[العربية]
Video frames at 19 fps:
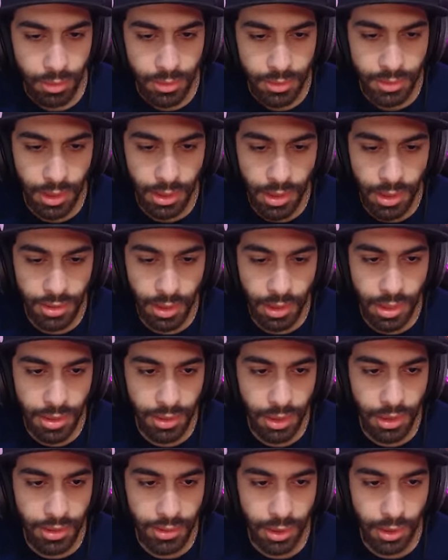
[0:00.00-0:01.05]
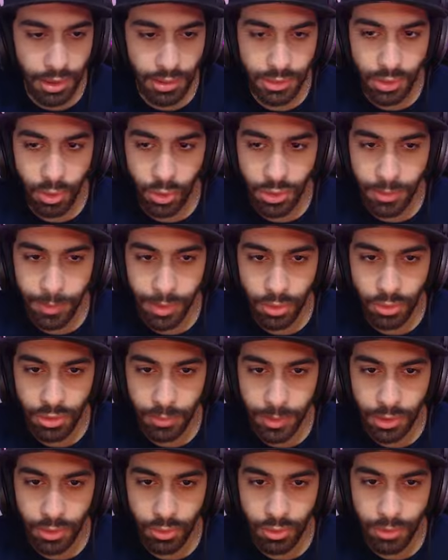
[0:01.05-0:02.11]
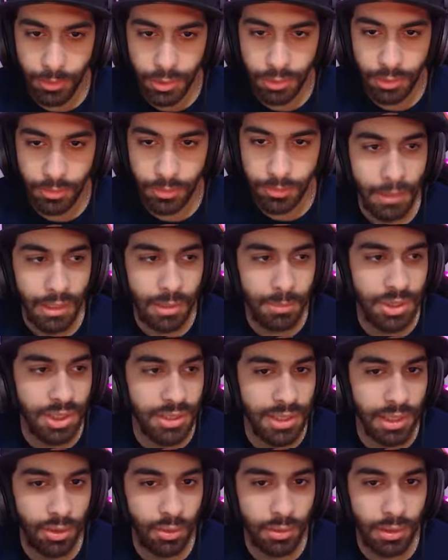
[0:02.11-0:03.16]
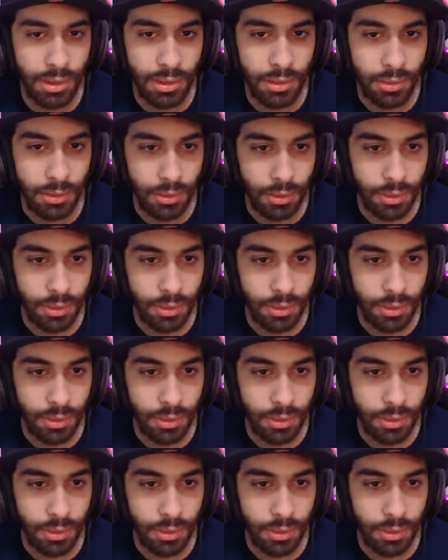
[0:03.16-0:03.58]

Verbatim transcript: استنى استنى استنى استنى استنى خدني معاك خدني معاك خدني معاك نمشي ازاي كلنا